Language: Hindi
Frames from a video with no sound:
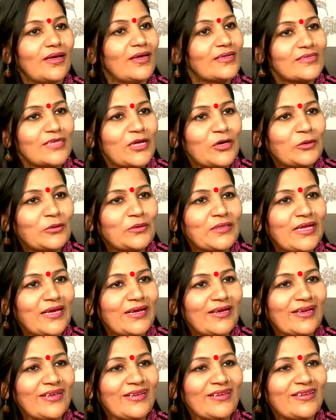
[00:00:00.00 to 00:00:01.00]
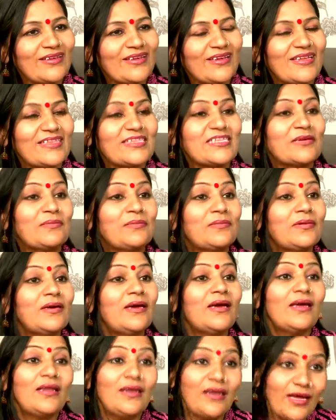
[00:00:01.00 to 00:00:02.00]
ऐसा होता है कि जब
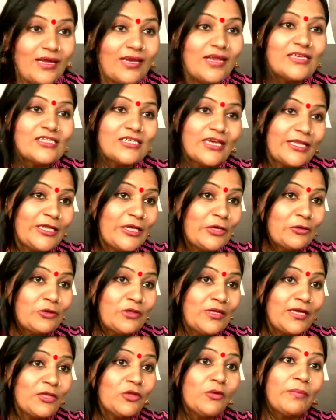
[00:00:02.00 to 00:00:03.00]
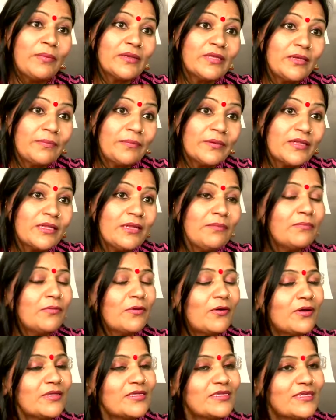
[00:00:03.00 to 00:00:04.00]
नई नई शादी होती है तो पति पत्नी
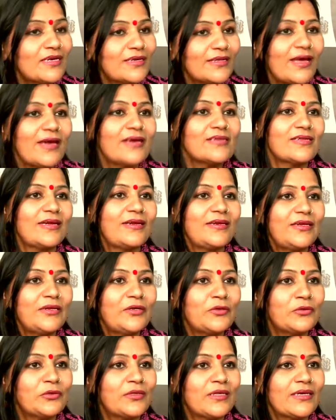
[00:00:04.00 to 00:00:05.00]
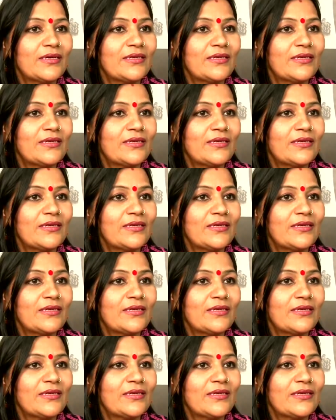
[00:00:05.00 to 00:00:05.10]
बहुत ज़्यादा एक्साइटेड होते